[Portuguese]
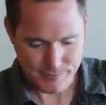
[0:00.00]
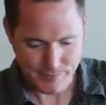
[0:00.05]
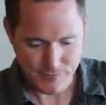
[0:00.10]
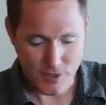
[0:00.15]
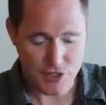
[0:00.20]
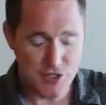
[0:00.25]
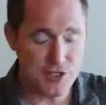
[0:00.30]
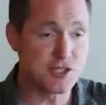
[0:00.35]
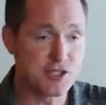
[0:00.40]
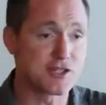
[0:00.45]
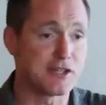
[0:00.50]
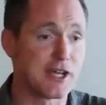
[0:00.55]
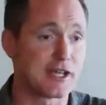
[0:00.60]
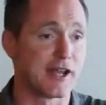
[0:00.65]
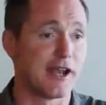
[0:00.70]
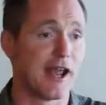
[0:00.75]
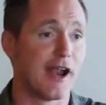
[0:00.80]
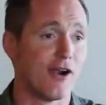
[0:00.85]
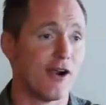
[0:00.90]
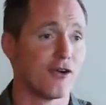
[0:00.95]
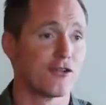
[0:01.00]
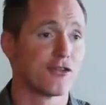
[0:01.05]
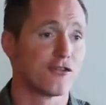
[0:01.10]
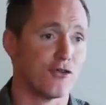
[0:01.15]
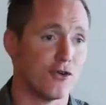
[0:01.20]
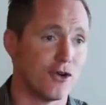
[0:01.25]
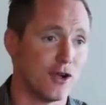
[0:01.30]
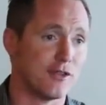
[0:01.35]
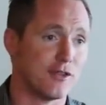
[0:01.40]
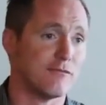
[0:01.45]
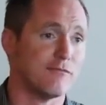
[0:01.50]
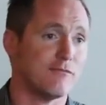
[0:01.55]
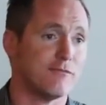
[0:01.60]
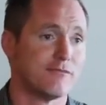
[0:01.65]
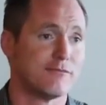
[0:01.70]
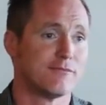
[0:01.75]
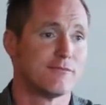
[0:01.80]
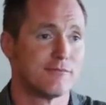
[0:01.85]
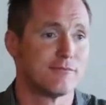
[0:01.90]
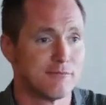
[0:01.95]
Simplesmente enfie uma flecha
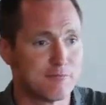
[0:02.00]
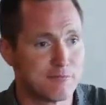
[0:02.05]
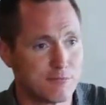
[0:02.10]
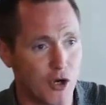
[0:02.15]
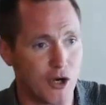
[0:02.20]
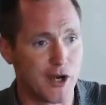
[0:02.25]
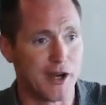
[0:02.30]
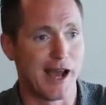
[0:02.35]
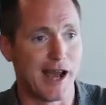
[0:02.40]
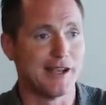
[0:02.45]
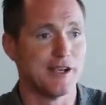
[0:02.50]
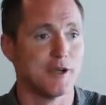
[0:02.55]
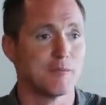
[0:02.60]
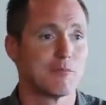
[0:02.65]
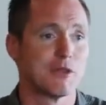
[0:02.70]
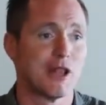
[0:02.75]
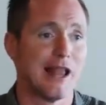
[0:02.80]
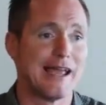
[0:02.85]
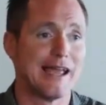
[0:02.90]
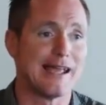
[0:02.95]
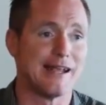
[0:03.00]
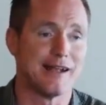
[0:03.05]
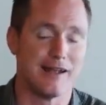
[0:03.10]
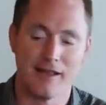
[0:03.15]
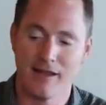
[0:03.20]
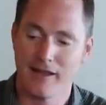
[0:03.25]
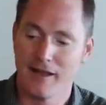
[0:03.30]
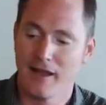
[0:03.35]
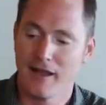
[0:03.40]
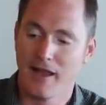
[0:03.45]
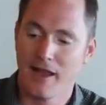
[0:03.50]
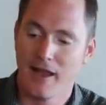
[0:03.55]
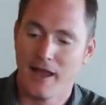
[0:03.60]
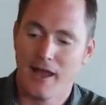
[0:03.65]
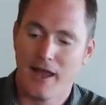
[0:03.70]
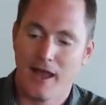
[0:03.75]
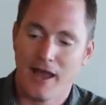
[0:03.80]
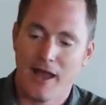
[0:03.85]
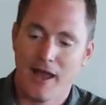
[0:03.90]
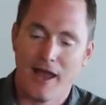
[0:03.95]
nele e coloque-o no seu prato.
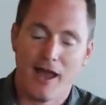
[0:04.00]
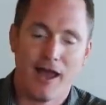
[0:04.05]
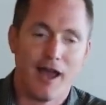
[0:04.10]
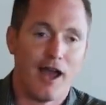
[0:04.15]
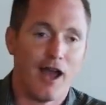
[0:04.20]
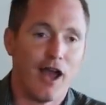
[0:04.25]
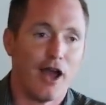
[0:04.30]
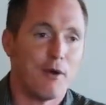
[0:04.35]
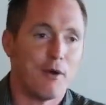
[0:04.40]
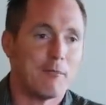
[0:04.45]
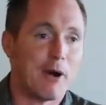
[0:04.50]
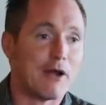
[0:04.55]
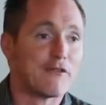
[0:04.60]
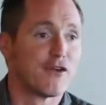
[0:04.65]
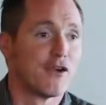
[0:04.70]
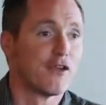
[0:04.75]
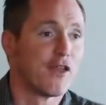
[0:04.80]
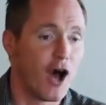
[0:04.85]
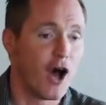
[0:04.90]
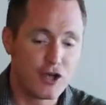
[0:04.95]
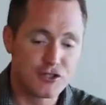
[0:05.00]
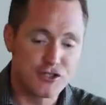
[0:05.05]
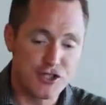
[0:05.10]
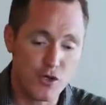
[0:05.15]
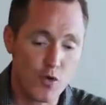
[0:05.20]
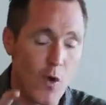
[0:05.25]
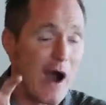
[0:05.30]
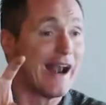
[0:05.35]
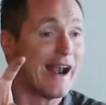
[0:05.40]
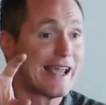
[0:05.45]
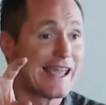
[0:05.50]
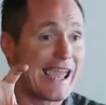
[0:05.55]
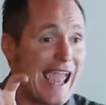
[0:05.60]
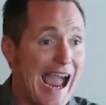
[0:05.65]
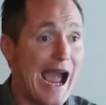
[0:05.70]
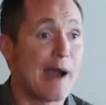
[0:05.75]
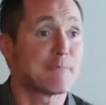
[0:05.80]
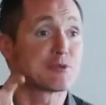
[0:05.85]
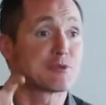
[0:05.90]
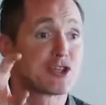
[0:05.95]
Mas aqueles que
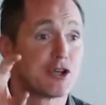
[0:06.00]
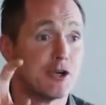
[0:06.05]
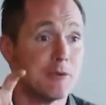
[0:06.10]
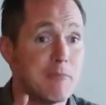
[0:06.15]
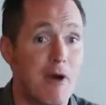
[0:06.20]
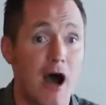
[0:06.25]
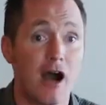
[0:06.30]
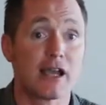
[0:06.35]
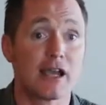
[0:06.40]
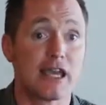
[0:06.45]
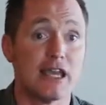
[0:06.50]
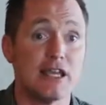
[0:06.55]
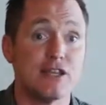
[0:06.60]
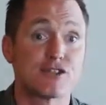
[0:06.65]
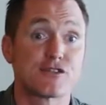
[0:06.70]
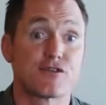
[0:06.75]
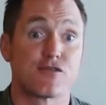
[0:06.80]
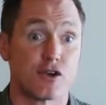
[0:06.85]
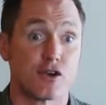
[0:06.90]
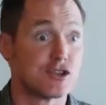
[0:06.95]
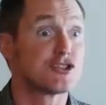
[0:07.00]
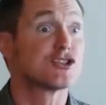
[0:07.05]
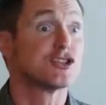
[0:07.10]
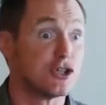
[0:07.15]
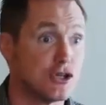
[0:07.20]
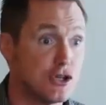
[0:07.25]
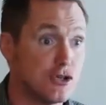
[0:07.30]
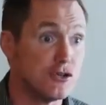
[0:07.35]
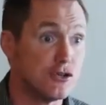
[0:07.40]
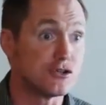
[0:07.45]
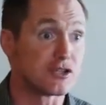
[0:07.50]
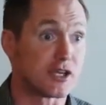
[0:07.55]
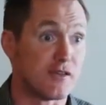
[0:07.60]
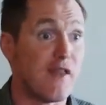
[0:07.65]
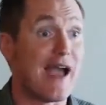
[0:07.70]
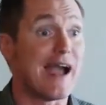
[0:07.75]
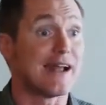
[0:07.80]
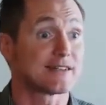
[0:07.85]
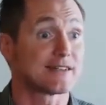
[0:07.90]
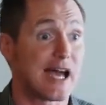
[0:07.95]
querem capturar macacos para
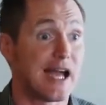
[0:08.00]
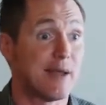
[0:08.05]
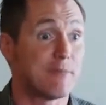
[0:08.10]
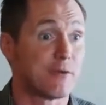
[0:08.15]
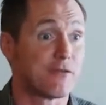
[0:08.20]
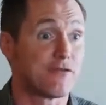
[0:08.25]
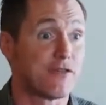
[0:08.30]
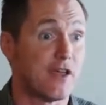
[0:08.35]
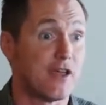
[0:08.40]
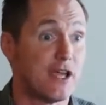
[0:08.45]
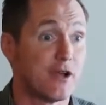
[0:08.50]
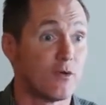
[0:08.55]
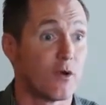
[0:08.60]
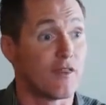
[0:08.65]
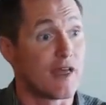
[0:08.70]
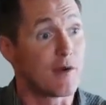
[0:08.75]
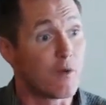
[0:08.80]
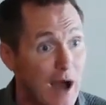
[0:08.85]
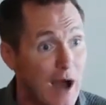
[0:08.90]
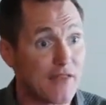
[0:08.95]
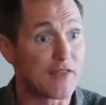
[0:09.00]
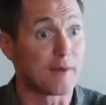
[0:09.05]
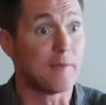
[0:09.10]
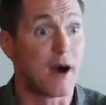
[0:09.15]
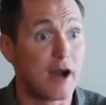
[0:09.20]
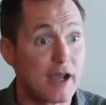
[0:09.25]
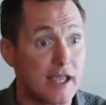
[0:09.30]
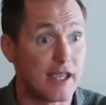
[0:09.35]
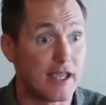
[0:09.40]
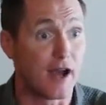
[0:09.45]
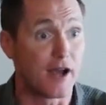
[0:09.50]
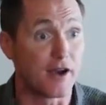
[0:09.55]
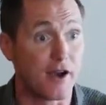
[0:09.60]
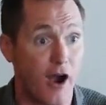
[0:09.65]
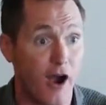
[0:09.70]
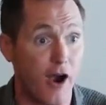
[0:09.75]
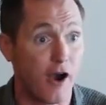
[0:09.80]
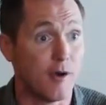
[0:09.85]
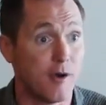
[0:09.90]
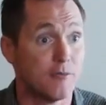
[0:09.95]
zoológicos e esse tipo de coisa, onde eles querem o um
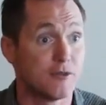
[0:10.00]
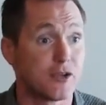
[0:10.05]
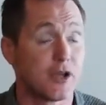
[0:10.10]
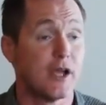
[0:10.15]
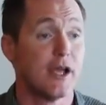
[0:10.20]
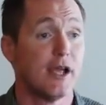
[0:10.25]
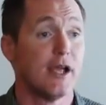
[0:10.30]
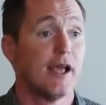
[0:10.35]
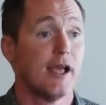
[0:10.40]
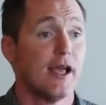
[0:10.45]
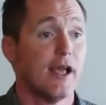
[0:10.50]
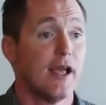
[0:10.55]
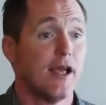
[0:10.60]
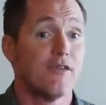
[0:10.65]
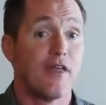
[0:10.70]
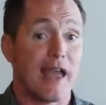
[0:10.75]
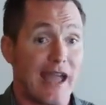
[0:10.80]
macaco ileso,